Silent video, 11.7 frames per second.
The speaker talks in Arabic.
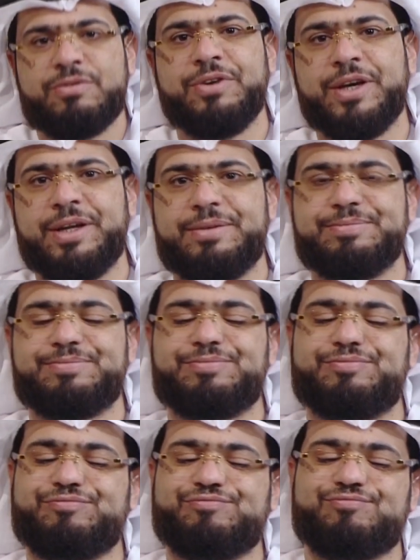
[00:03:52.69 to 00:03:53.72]
فعل
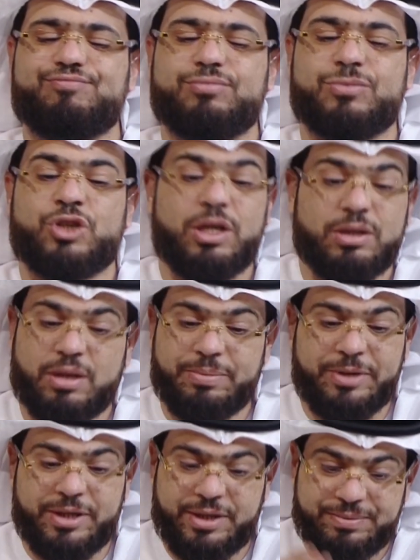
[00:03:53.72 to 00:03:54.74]
شيء
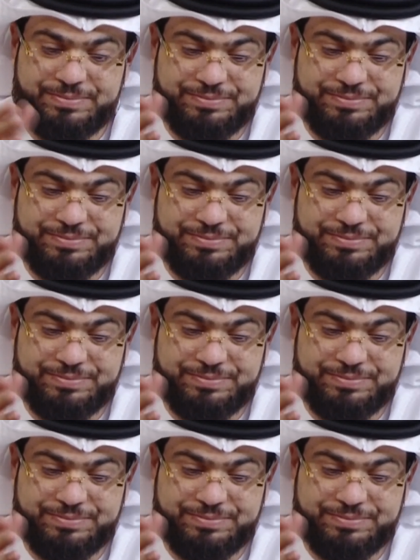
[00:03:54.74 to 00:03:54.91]
طبيعي